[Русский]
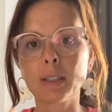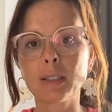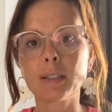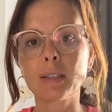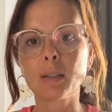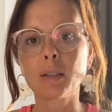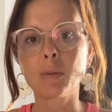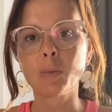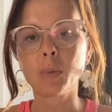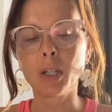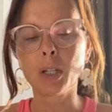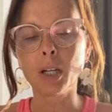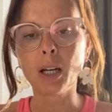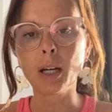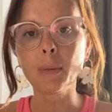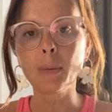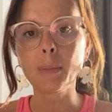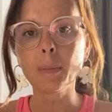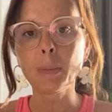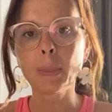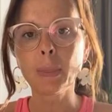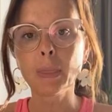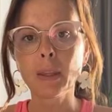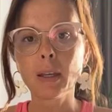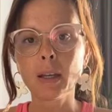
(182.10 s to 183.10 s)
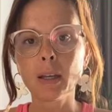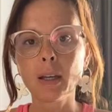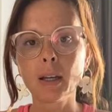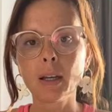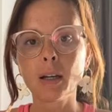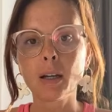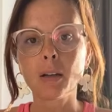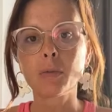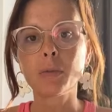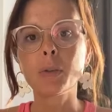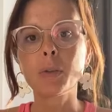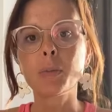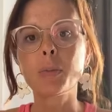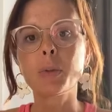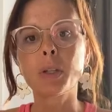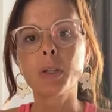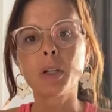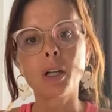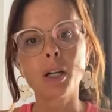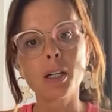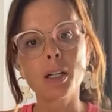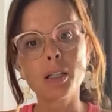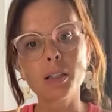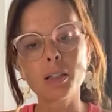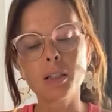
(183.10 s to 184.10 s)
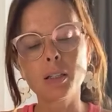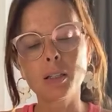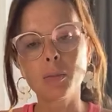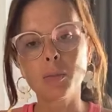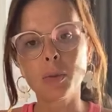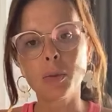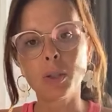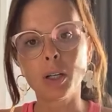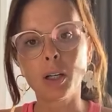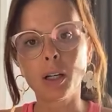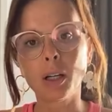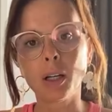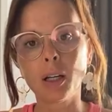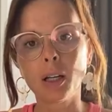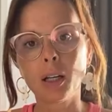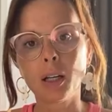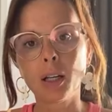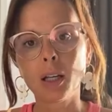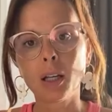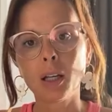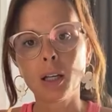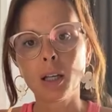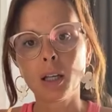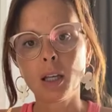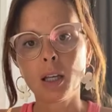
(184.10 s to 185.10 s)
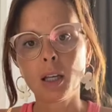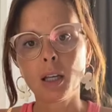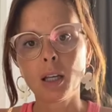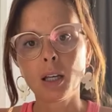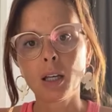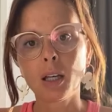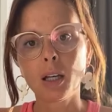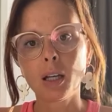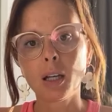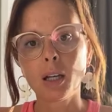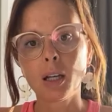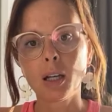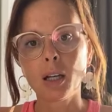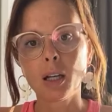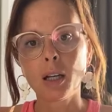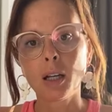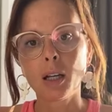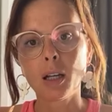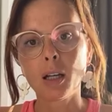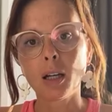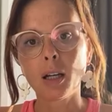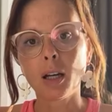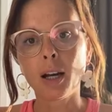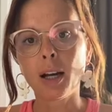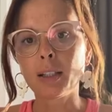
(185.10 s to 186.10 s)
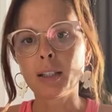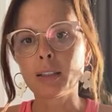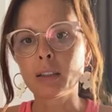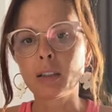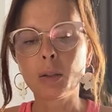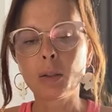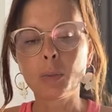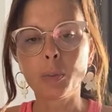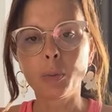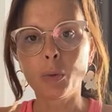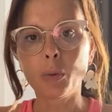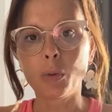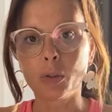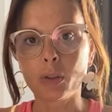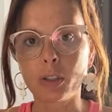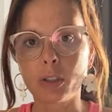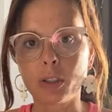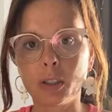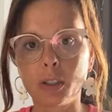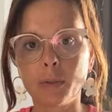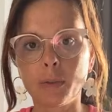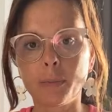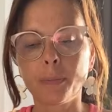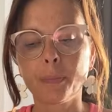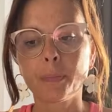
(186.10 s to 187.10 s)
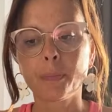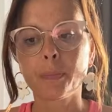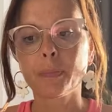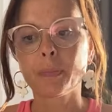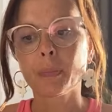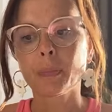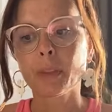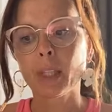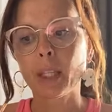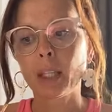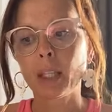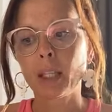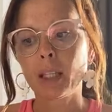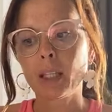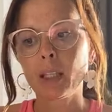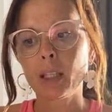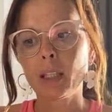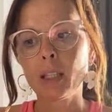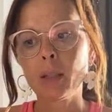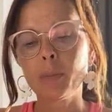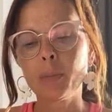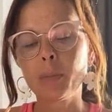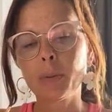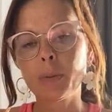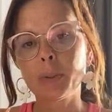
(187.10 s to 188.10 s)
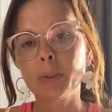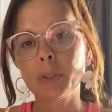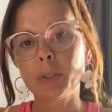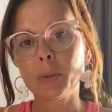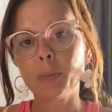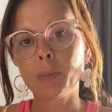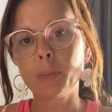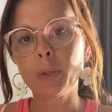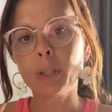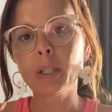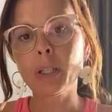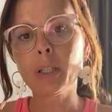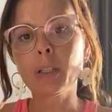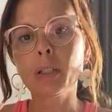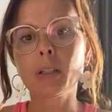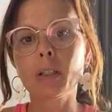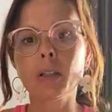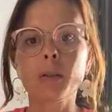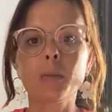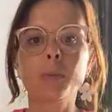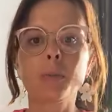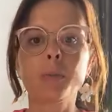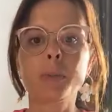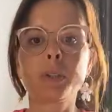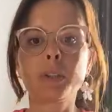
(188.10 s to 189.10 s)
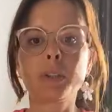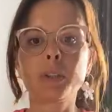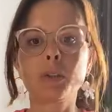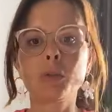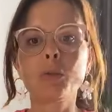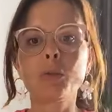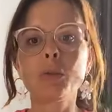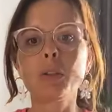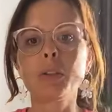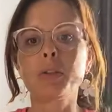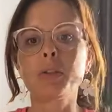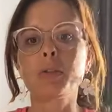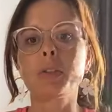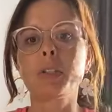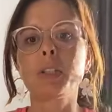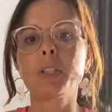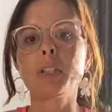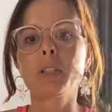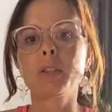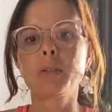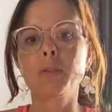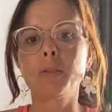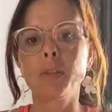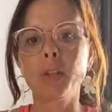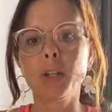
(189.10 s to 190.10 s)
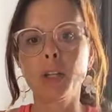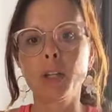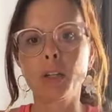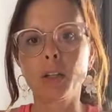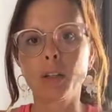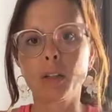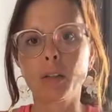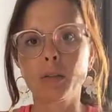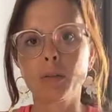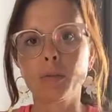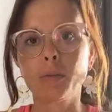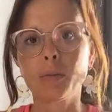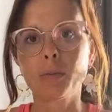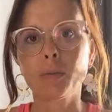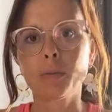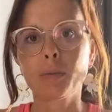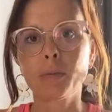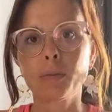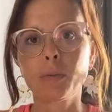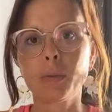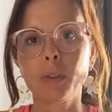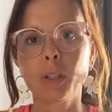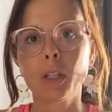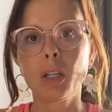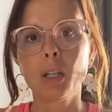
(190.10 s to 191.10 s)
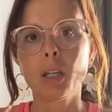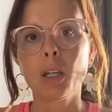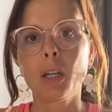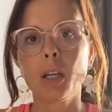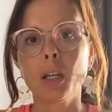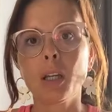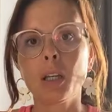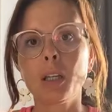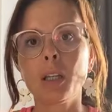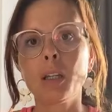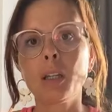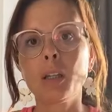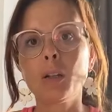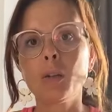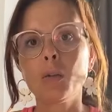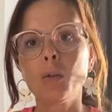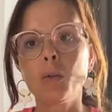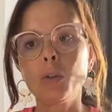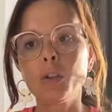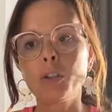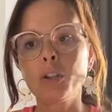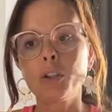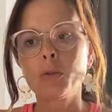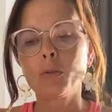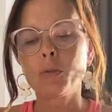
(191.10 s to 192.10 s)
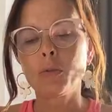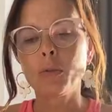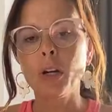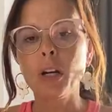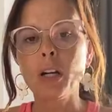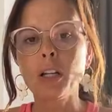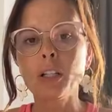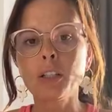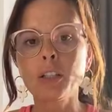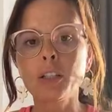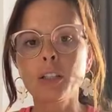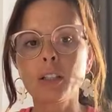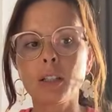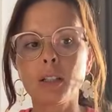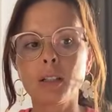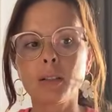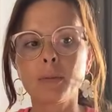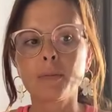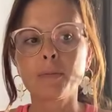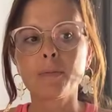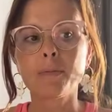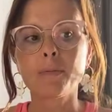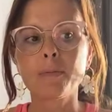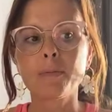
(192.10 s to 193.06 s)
себя, выбирать себя, а это непросто. И постепенно подтянулись все сферы. И очень важно